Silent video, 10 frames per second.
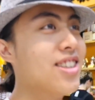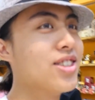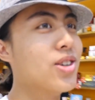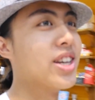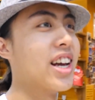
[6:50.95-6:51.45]

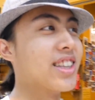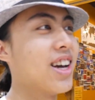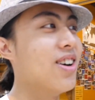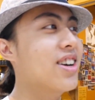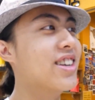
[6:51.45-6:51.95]
就一两
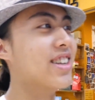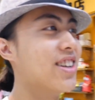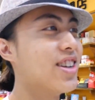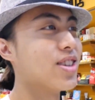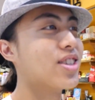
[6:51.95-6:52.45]
道而已，
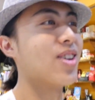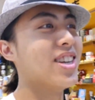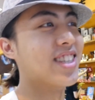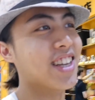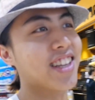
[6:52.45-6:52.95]
六十
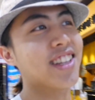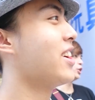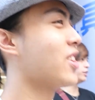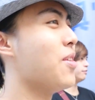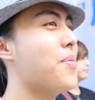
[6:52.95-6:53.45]
块钱，
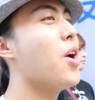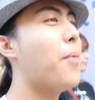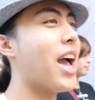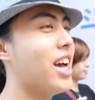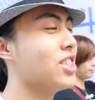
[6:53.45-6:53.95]
对，没有
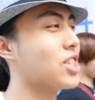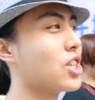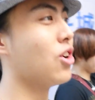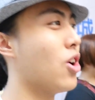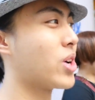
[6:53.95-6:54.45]
排很久
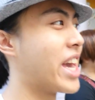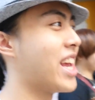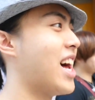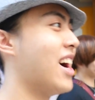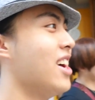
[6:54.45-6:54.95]
就 OK
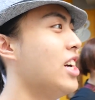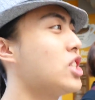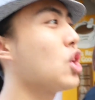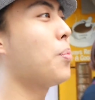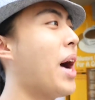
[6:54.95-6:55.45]
了，
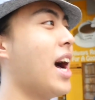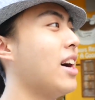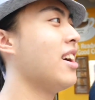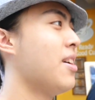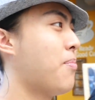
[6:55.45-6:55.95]
就
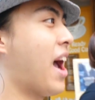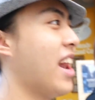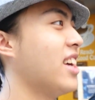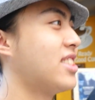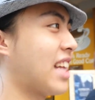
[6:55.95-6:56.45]
怕排
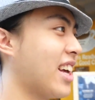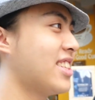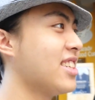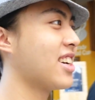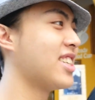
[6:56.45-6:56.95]
了三
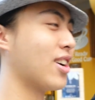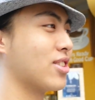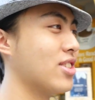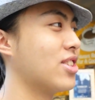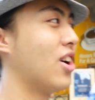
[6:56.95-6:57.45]
四个小
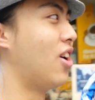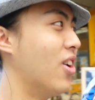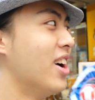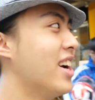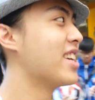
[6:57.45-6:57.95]
时之后，
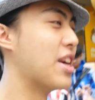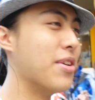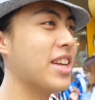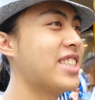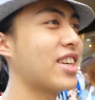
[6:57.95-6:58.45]
也
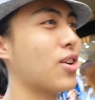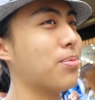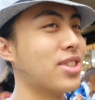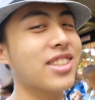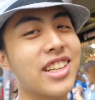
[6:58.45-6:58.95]
一张都
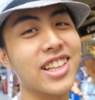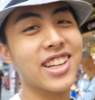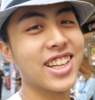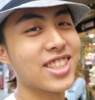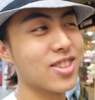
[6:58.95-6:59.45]
不是你的，
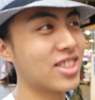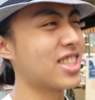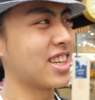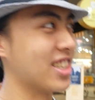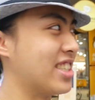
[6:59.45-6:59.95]
那这
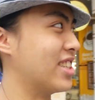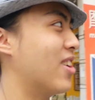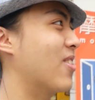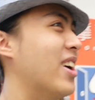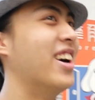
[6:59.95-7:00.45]
这更心
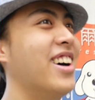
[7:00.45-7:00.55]
痛了。